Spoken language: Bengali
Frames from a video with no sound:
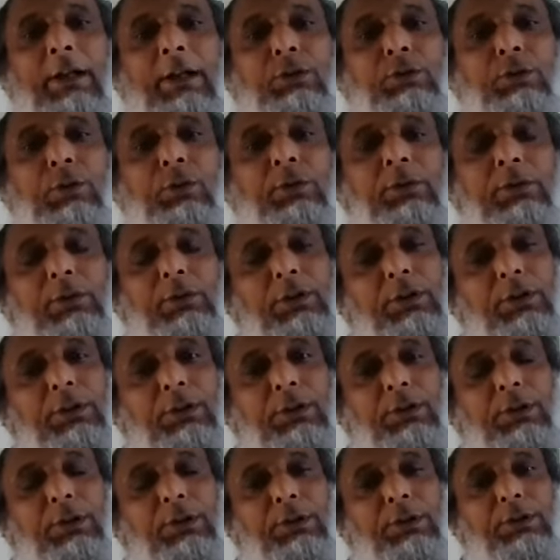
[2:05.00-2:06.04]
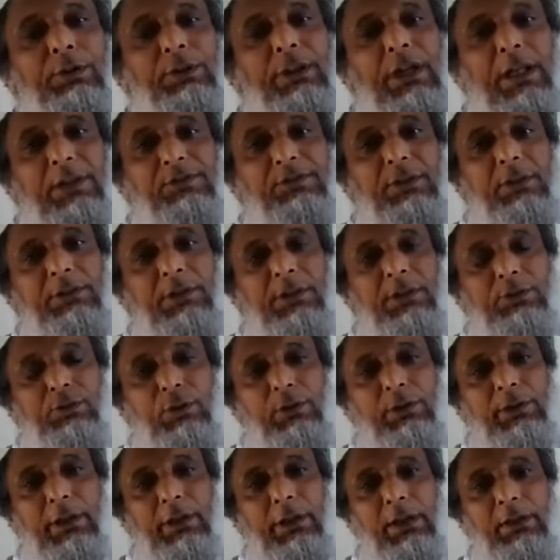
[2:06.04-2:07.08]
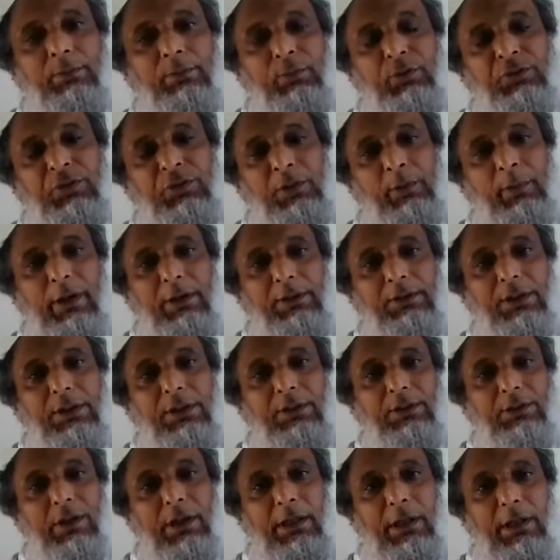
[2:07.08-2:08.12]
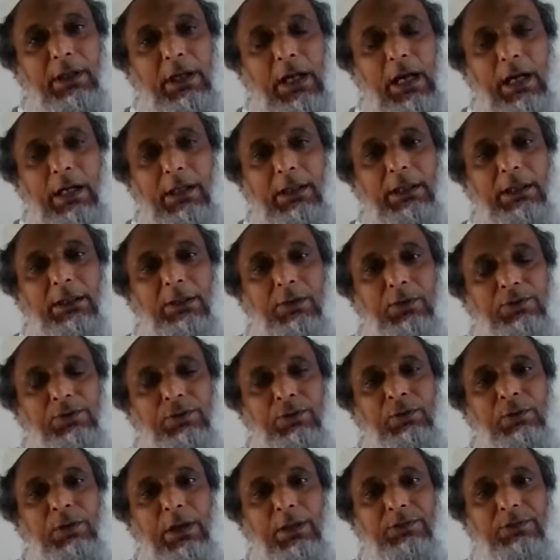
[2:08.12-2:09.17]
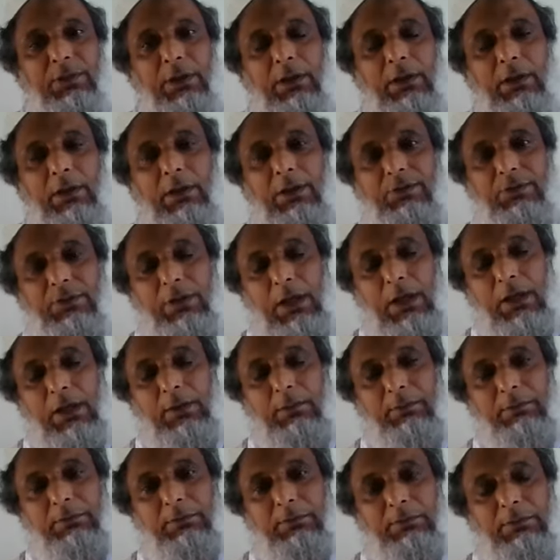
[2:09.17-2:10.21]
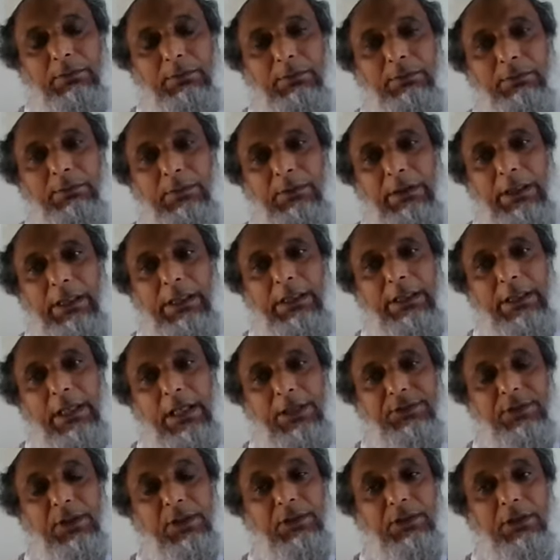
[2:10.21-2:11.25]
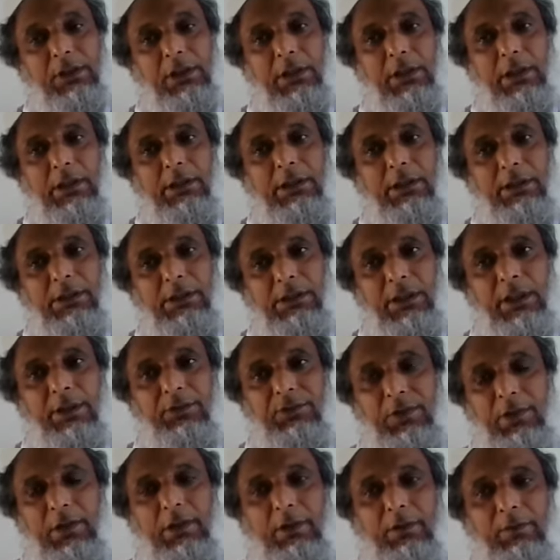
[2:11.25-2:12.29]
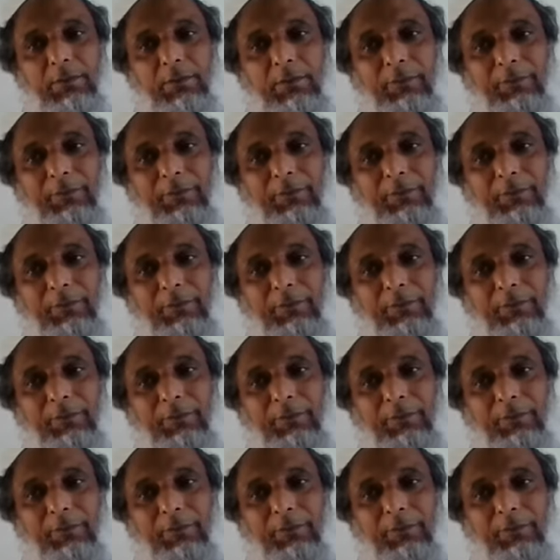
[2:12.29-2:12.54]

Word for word: একজন ওই রাস্তা দিয়ে চলতে গেলে বুঝতে পারতেন যে এর আগে রসুল্লাহ সাল্লা সাল্লাম এই রাস্তা দিয়ে গিয়েছেন